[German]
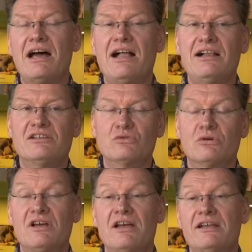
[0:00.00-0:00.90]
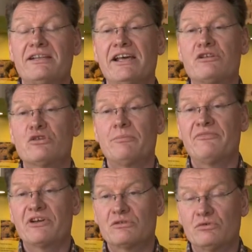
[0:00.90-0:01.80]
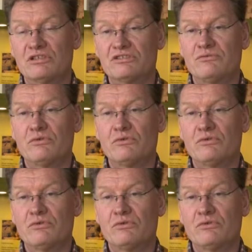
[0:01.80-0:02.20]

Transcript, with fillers: Also der Töpferkurs,